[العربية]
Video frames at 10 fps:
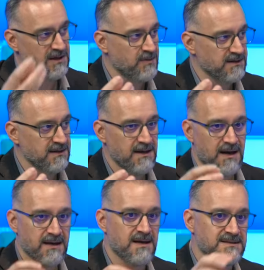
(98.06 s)
البطنيه
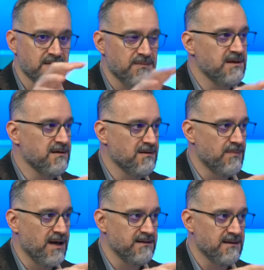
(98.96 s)
هاي خاصه
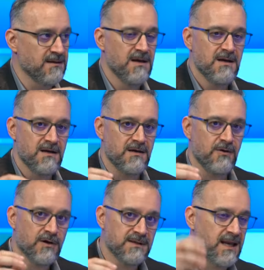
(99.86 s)
بالمعده
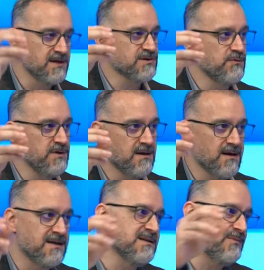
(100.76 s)
العقده الحشويه
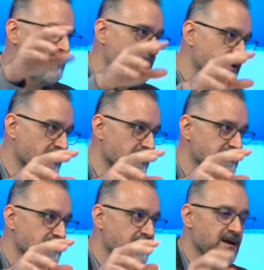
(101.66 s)
خاصه
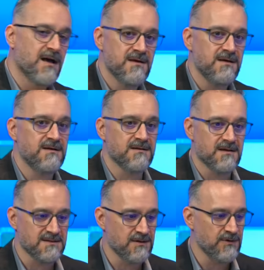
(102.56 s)
بالبنكرياس هذا
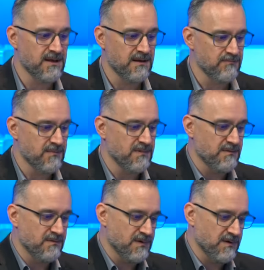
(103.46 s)
نقدر نسوي لها
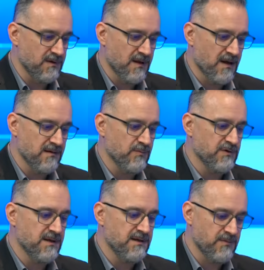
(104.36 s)
آه، اذا هذا
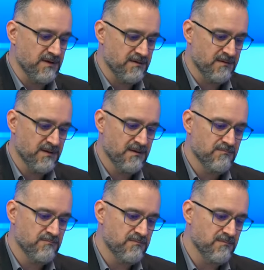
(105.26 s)
الموديل يمنا
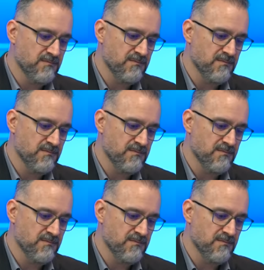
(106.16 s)
إيه.